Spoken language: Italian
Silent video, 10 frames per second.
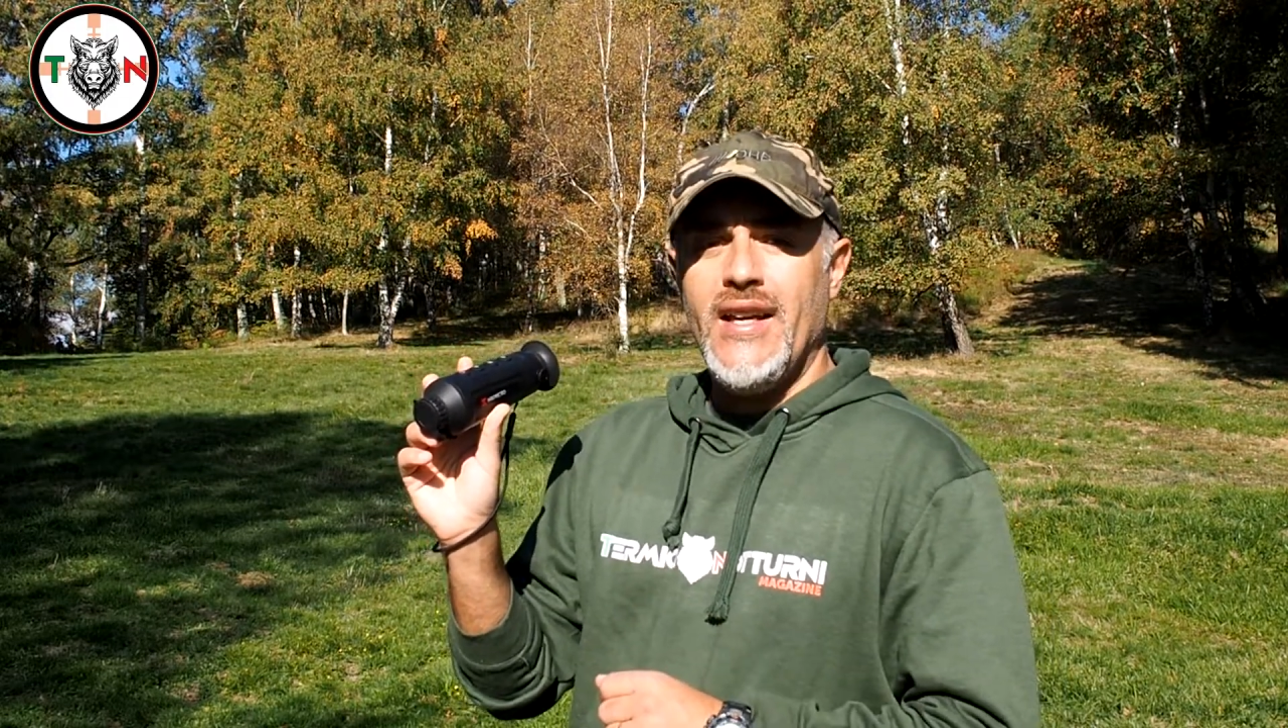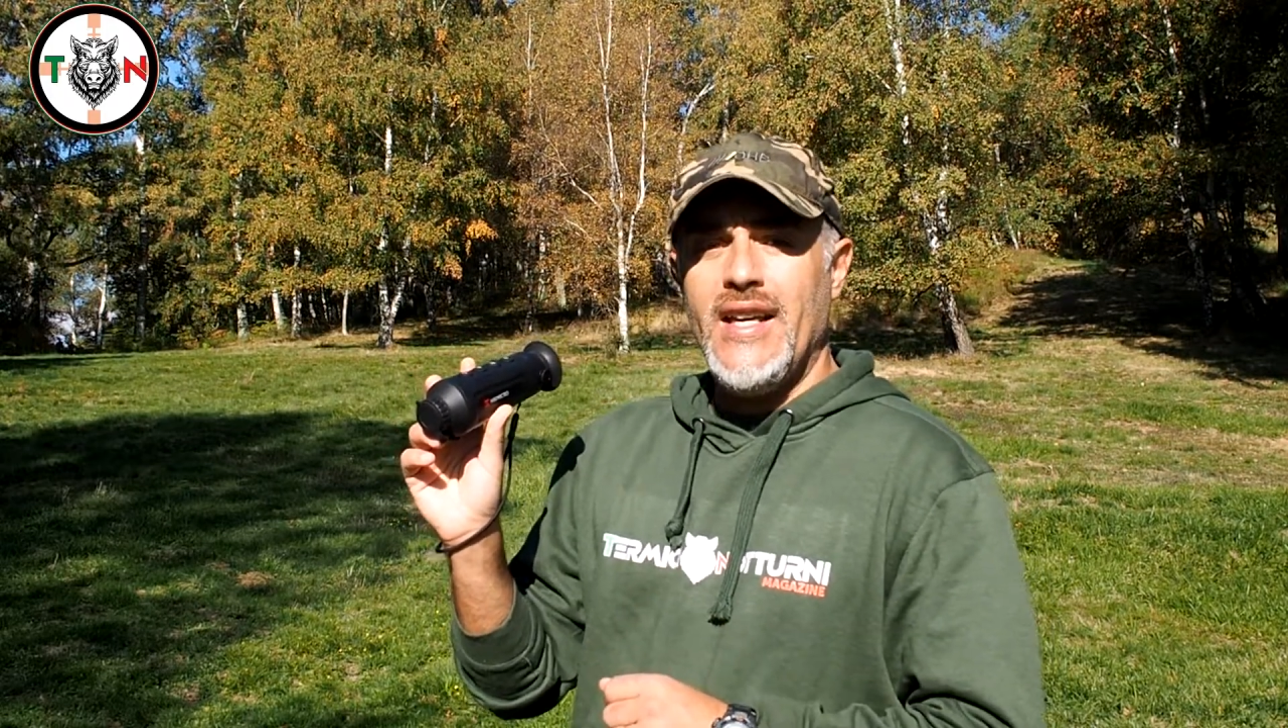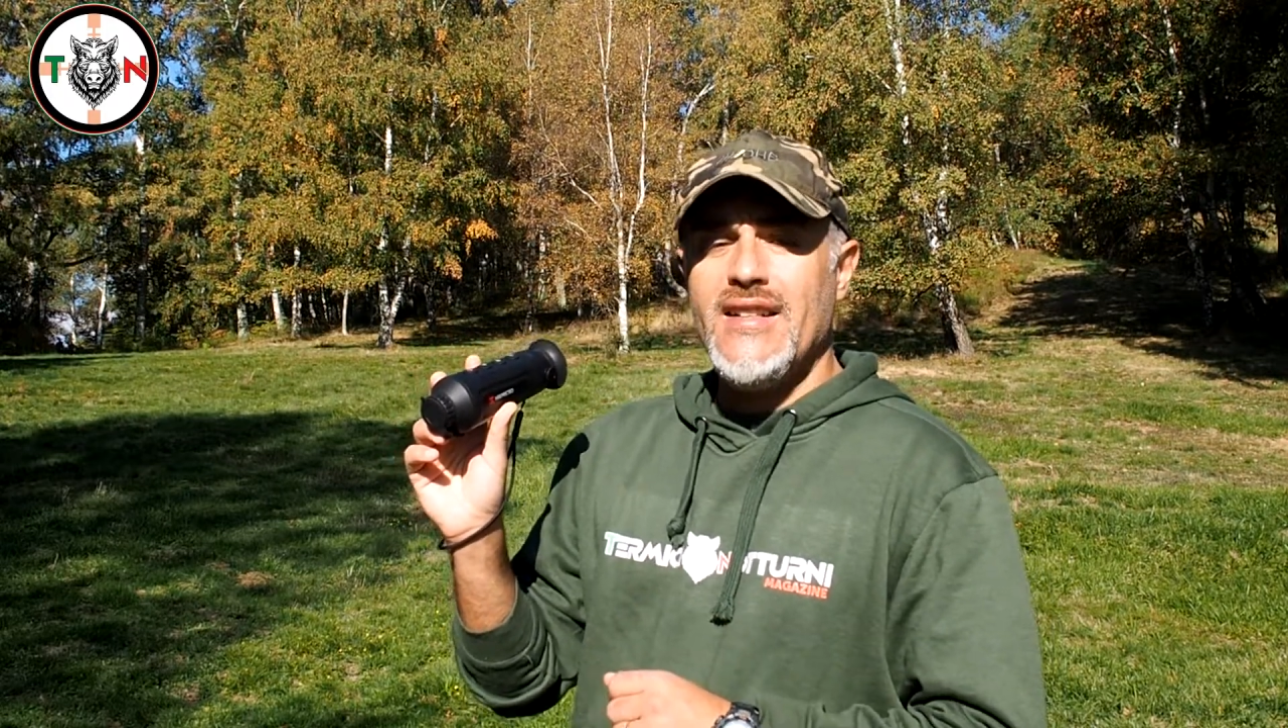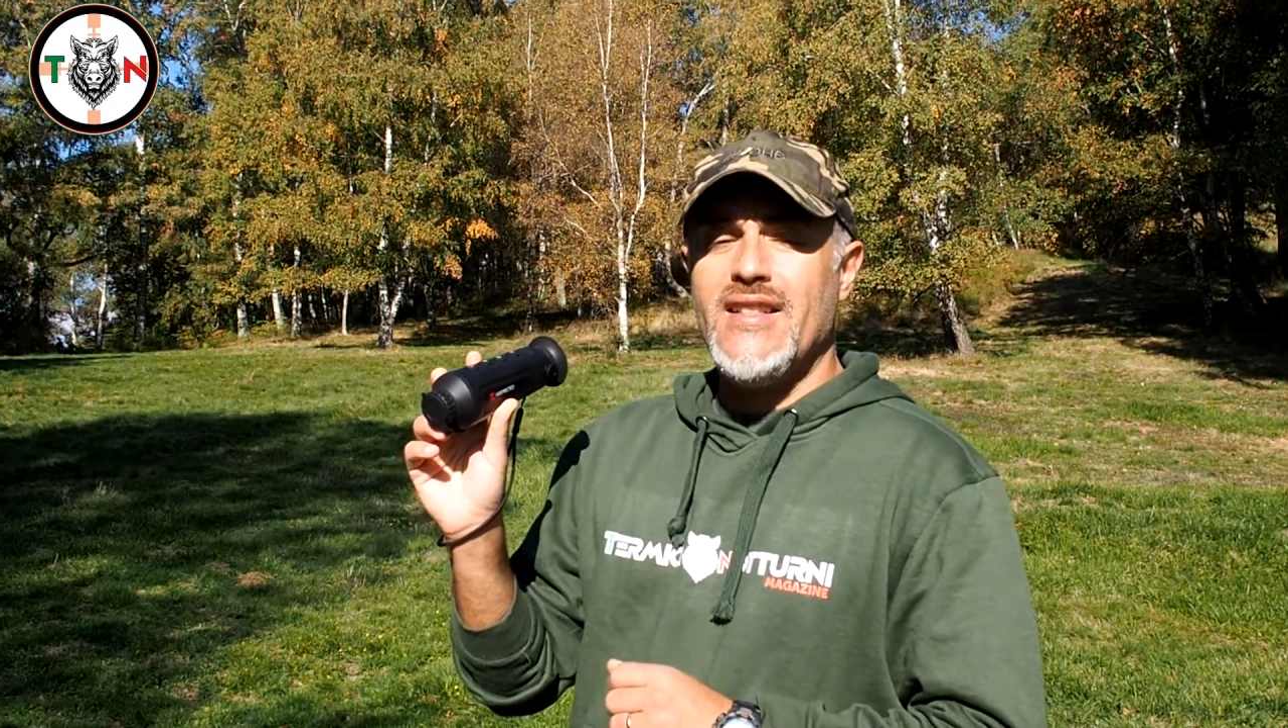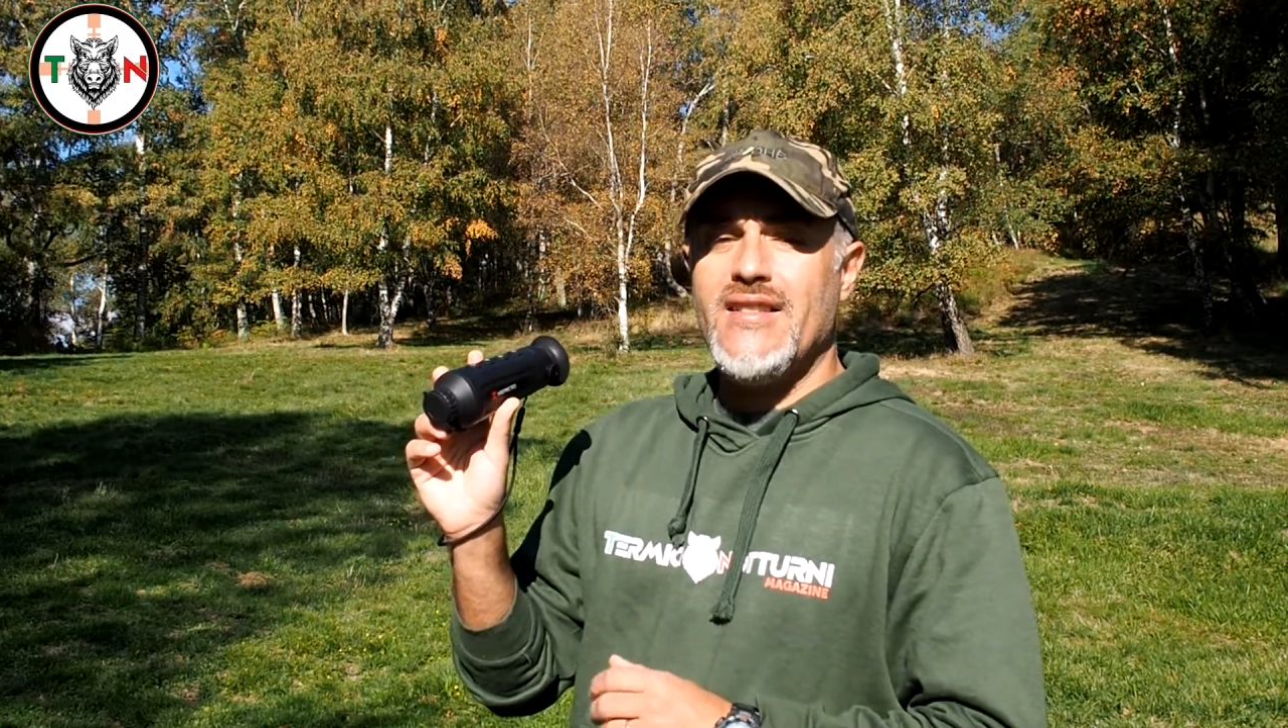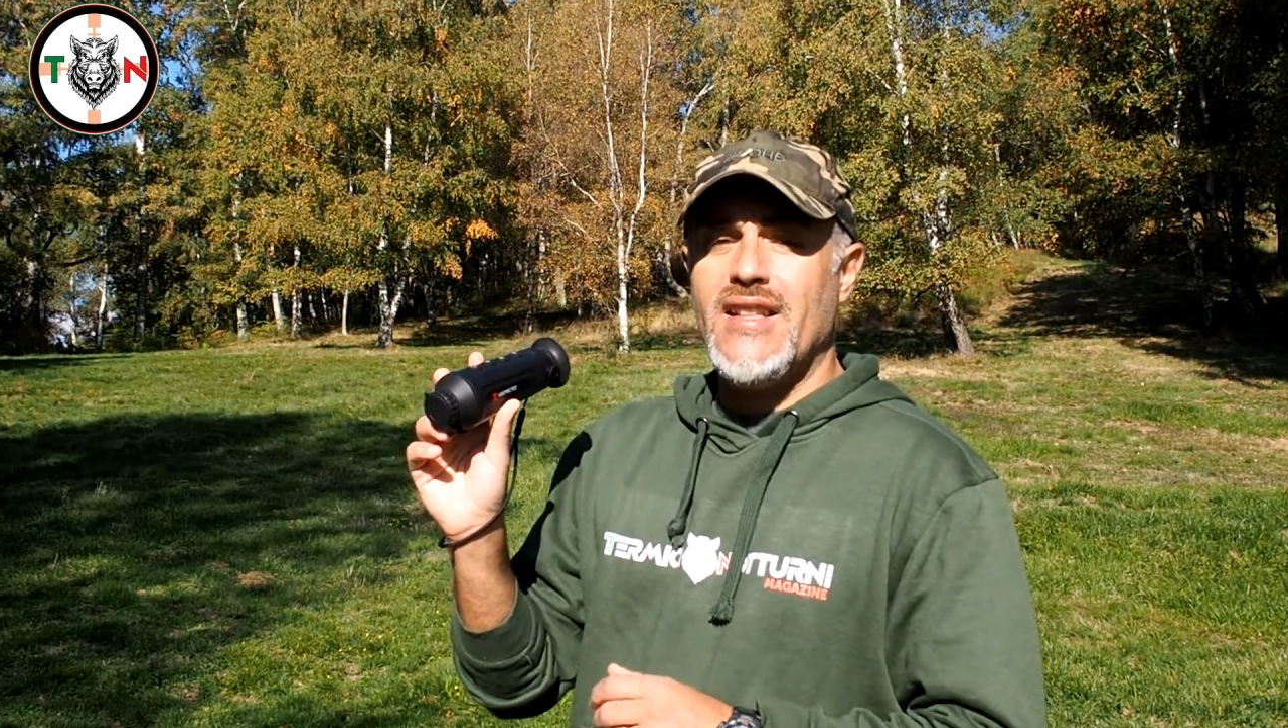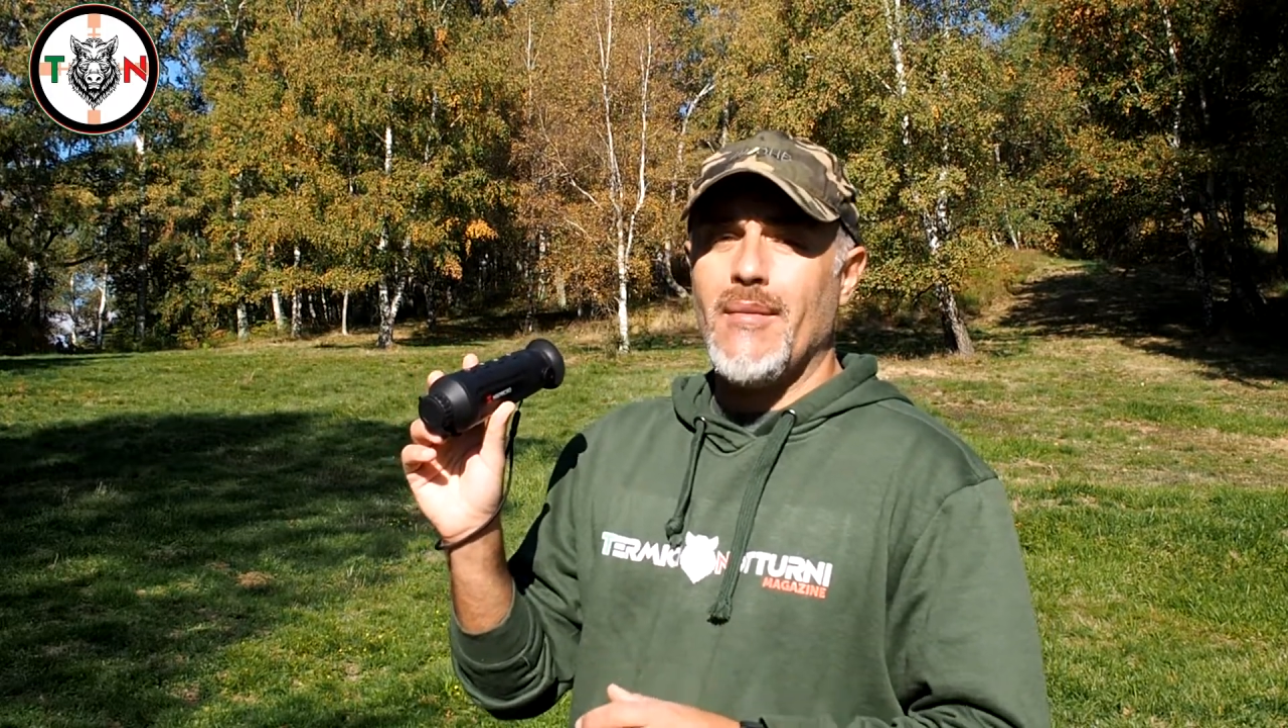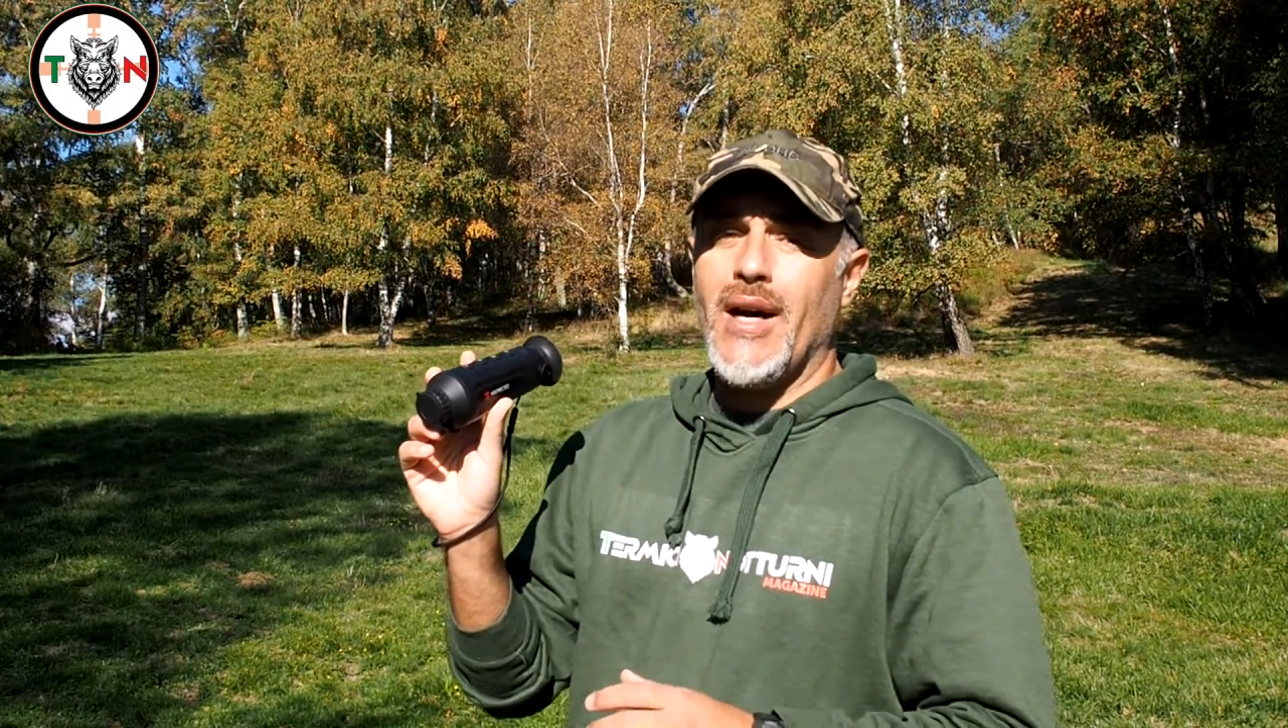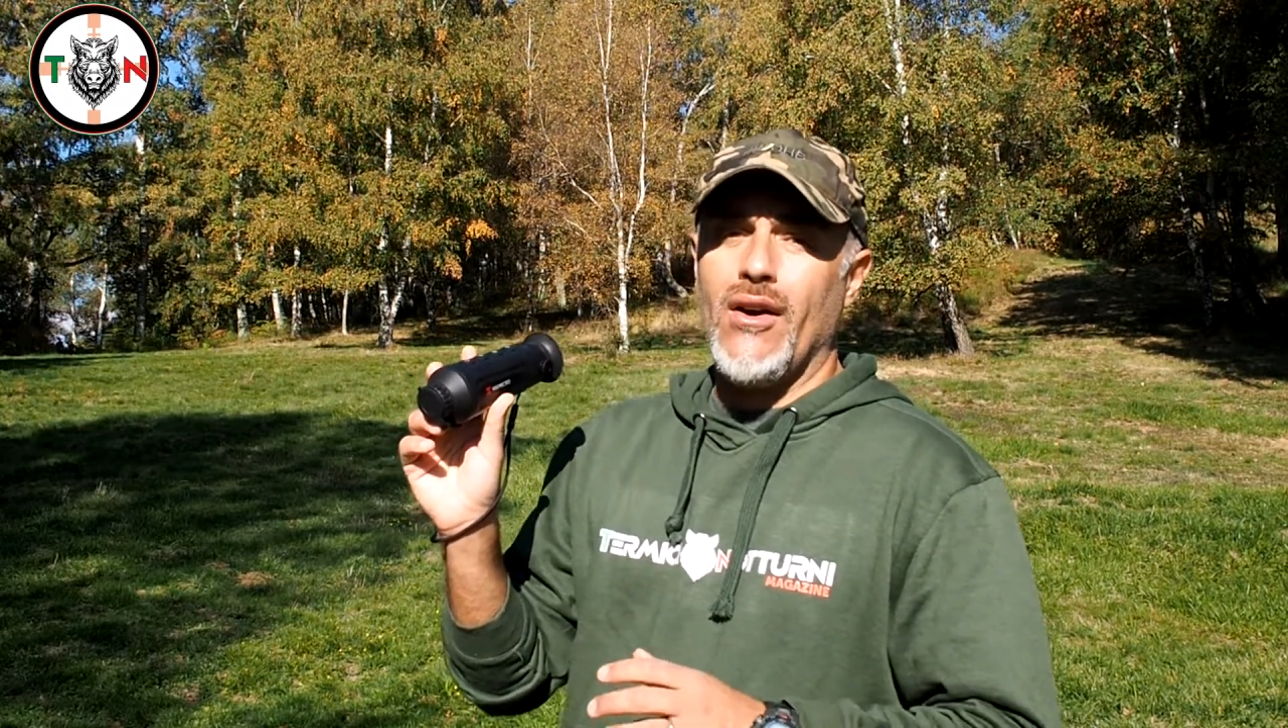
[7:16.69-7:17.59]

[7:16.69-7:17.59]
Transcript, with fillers: il sistema